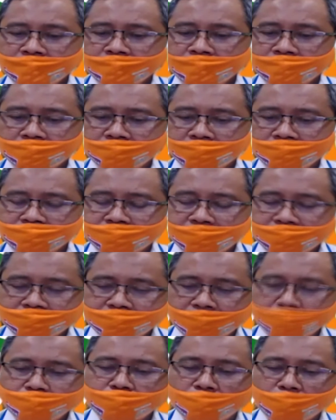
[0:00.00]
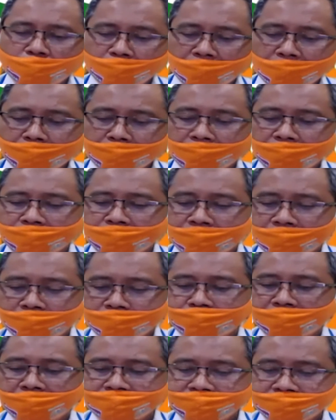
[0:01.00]
Eh, sistem pompa pengendali
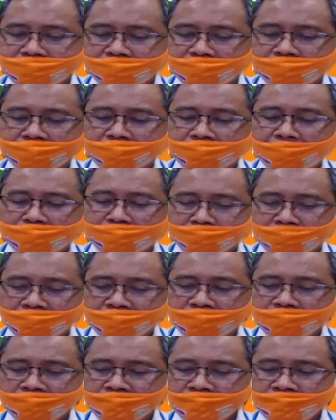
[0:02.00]
banjir kami.